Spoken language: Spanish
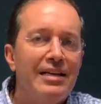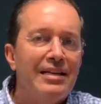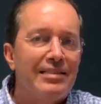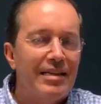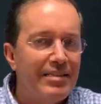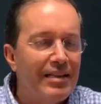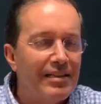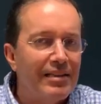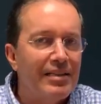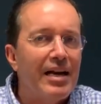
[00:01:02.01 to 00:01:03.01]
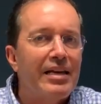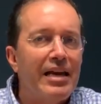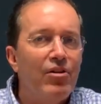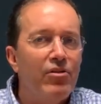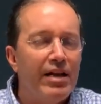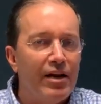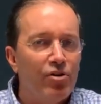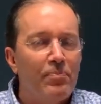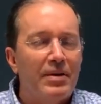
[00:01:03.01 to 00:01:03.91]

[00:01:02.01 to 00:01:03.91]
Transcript: se sienta tranquilo y diga no pasa